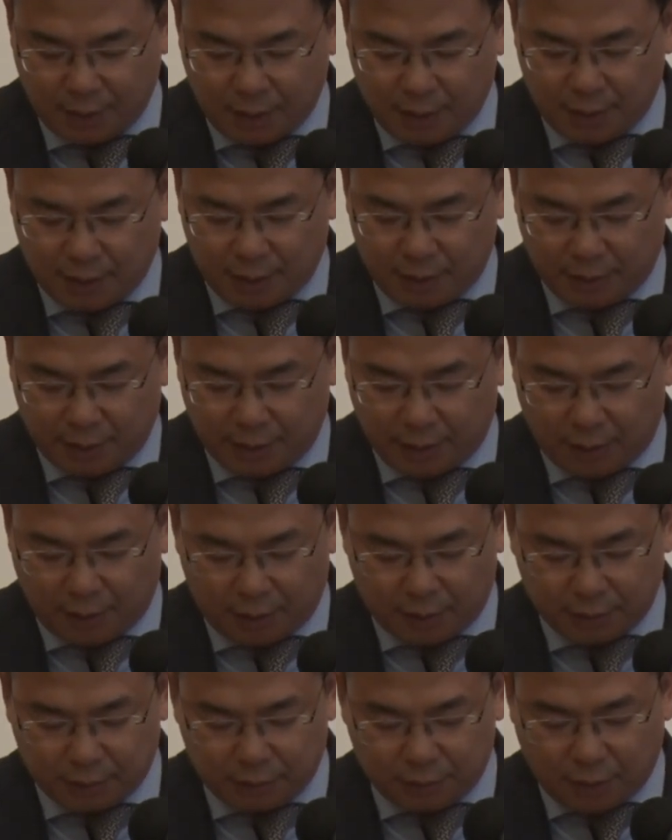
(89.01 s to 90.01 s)
特に
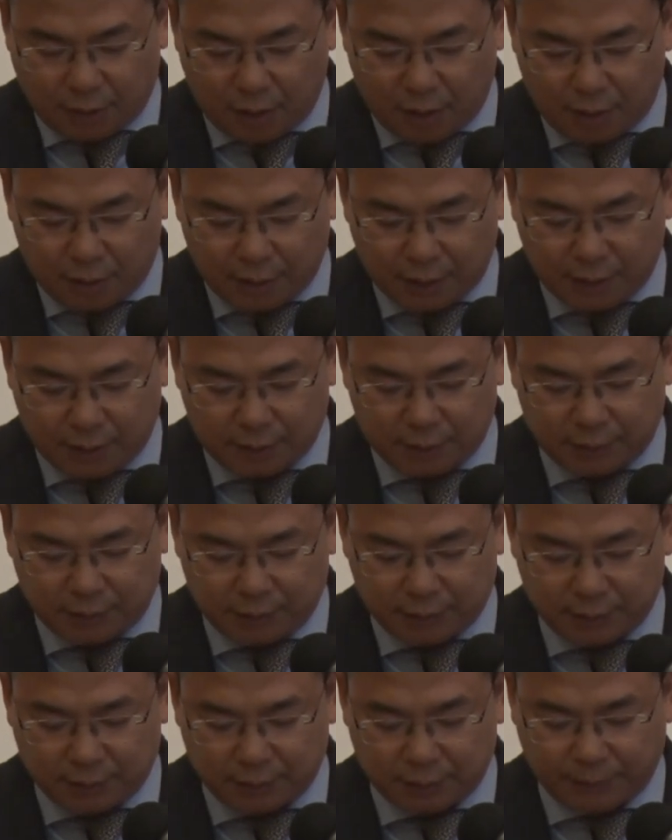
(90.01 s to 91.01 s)
日
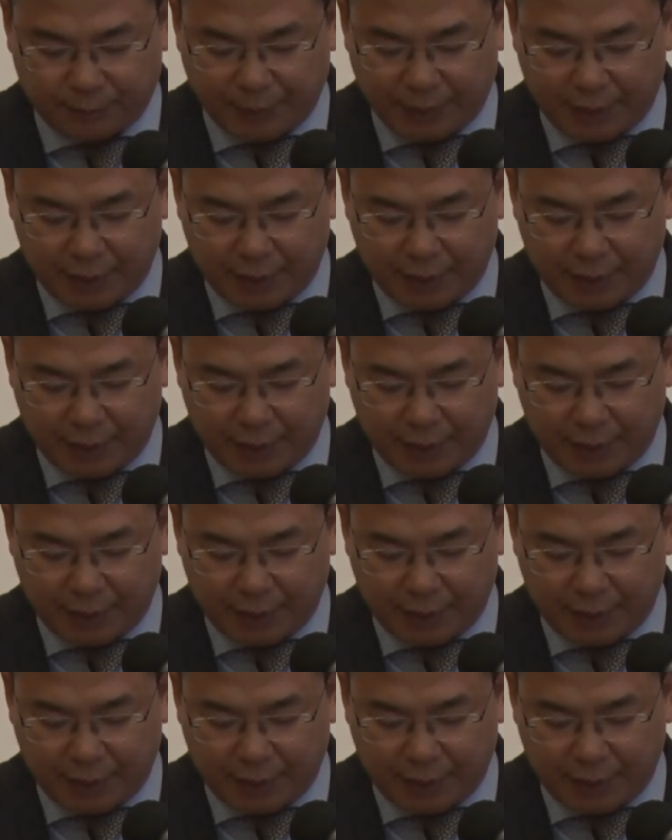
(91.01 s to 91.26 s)
本に